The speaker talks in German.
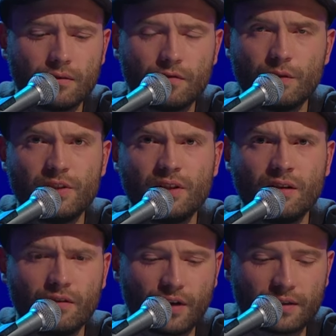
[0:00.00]
Wie
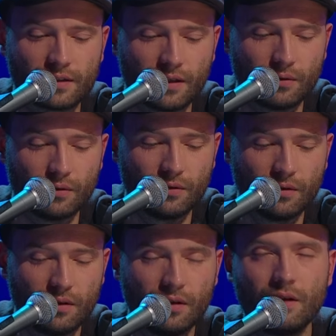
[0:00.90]
bitte? fragt das Känguru.
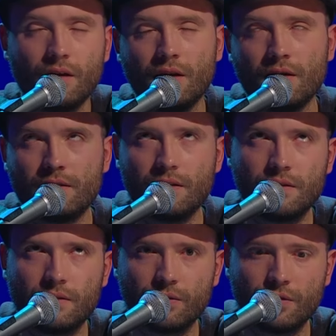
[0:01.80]

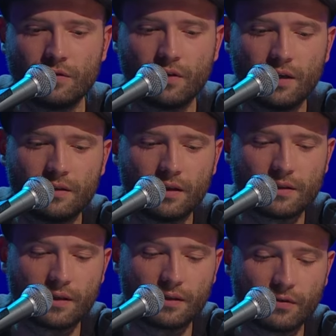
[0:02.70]
Erzählen Sie ruhig weiter,
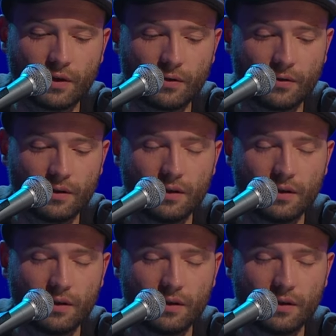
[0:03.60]
sagt die Frau.